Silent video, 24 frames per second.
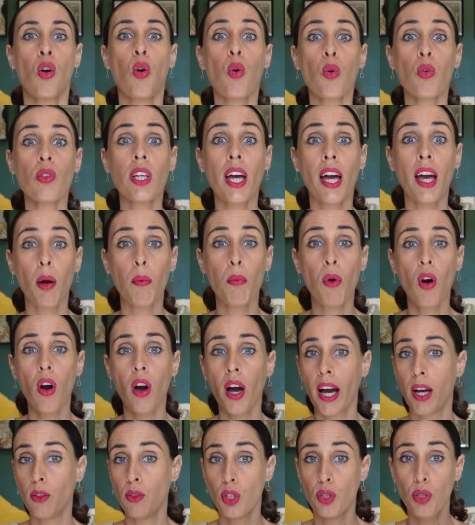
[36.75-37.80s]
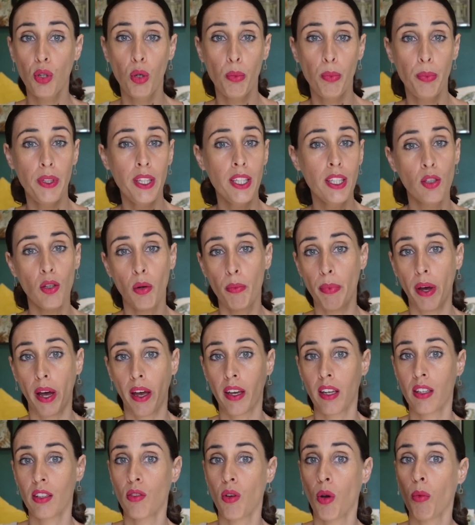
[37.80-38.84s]
Contrairement à d'autres pays comme par
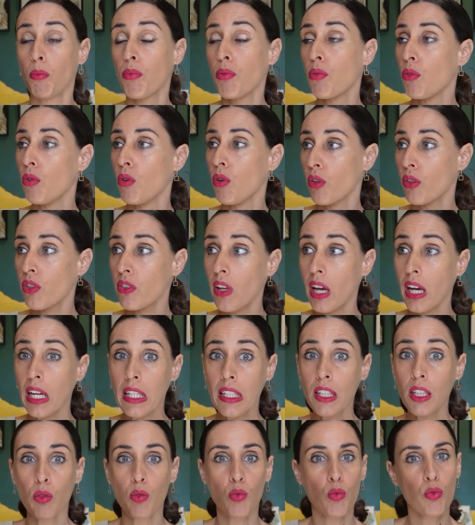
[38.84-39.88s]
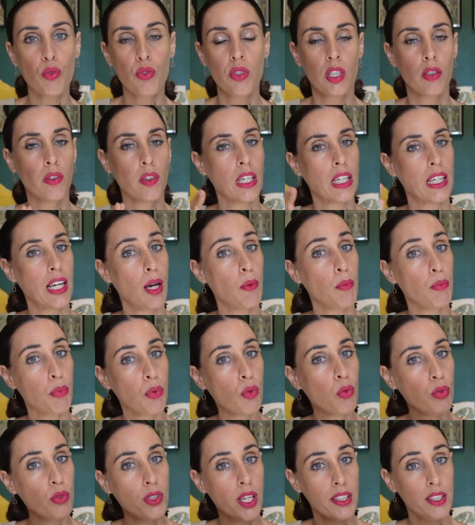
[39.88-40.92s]
exemple l'Australie, où c'est vrai que là
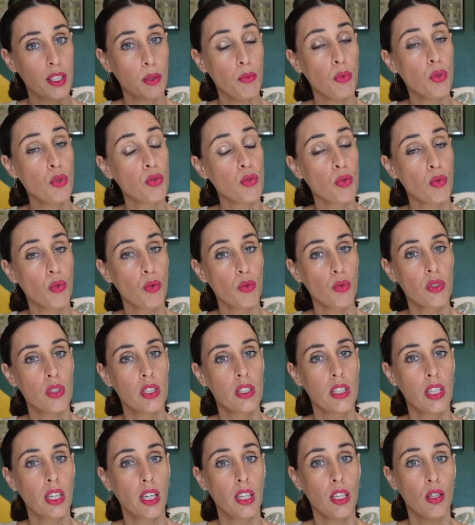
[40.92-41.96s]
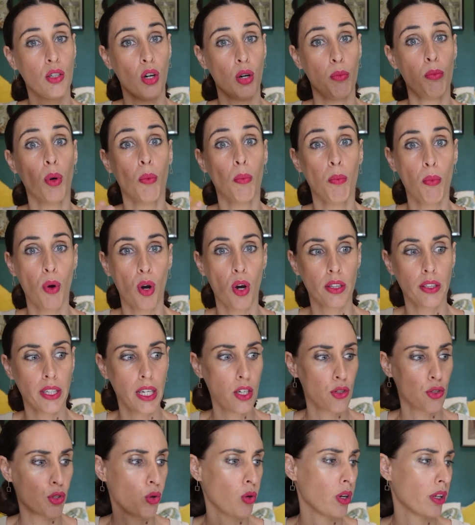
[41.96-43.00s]
beaucoup d'animaux sont considérés comme
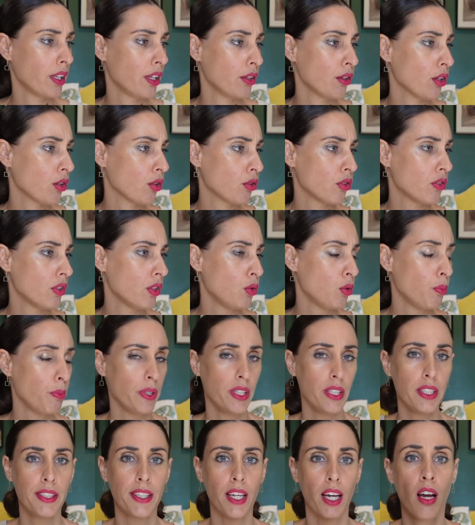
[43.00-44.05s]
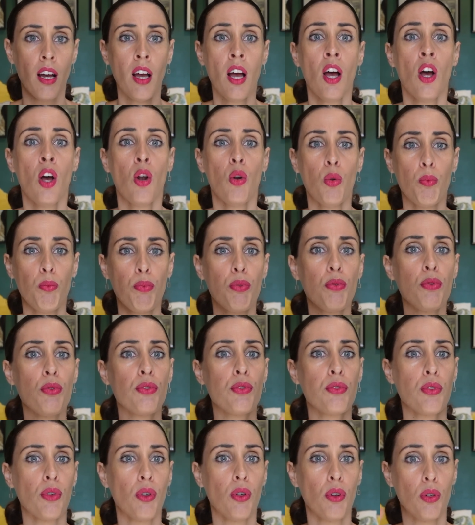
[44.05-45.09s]
mortels, je crois d'ailleurs que c'est le pays qui a le
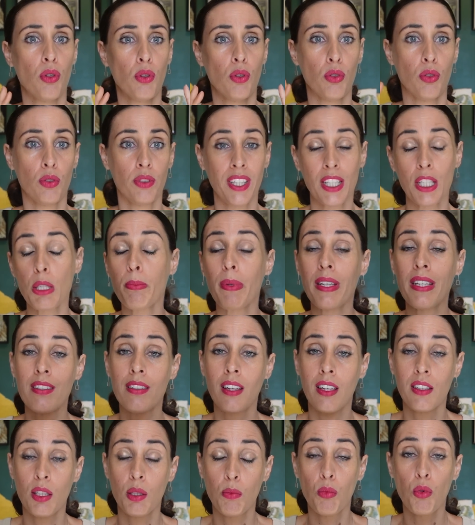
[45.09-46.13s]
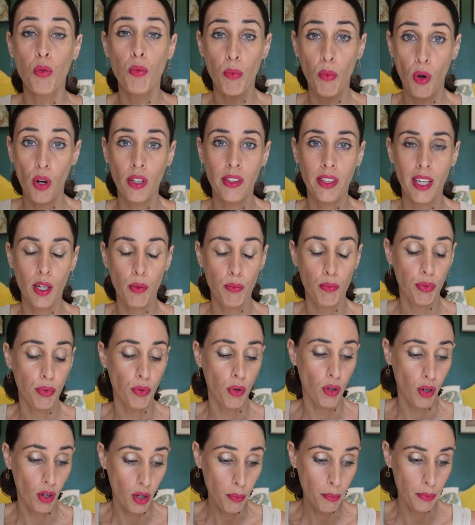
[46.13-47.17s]
plus euh, d'espèces d'animaux mortels
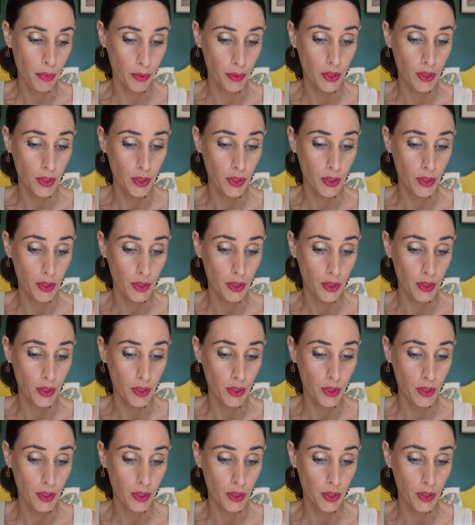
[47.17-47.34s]
pour l'homme,